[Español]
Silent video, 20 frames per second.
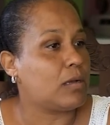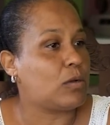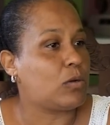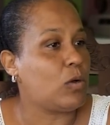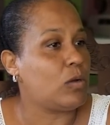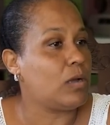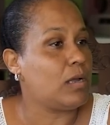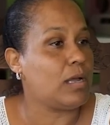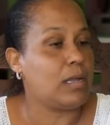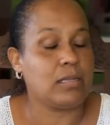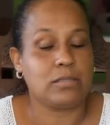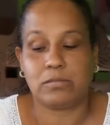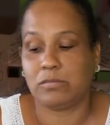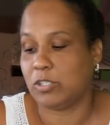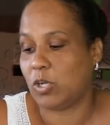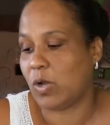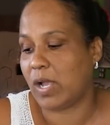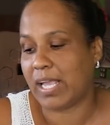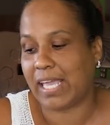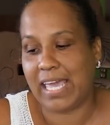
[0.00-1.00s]
eh,
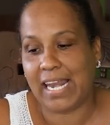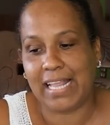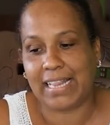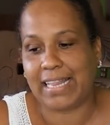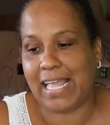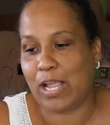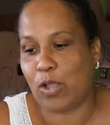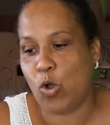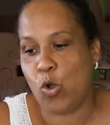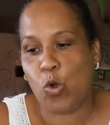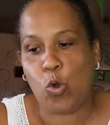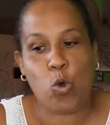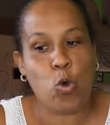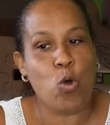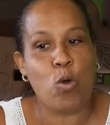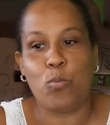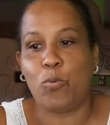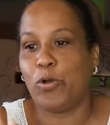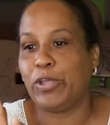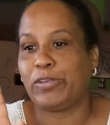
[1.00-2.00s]
lo que quiere estar con
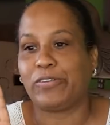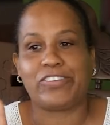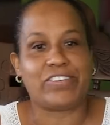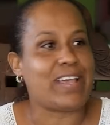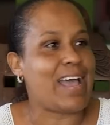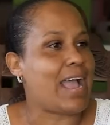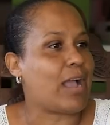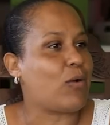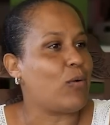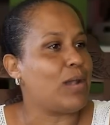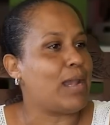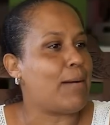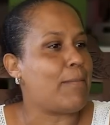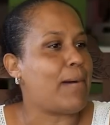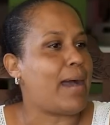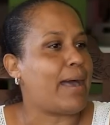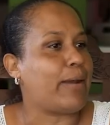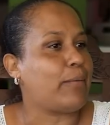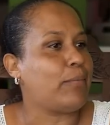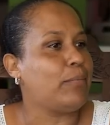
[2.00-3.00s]
cubo y saco en la
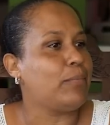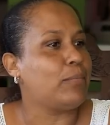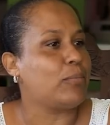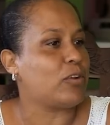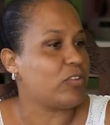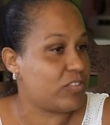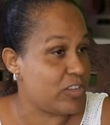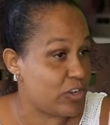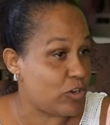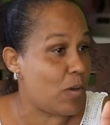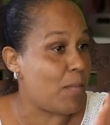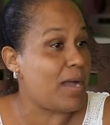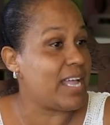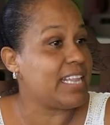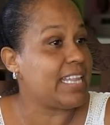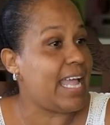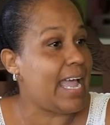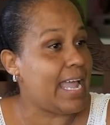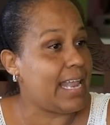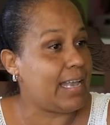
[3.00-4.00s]
mano, pero sin yo
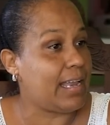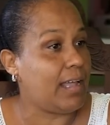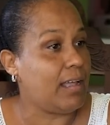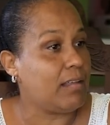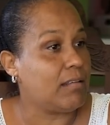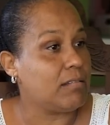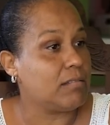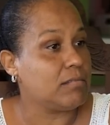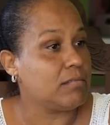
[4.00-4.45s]
mandarla.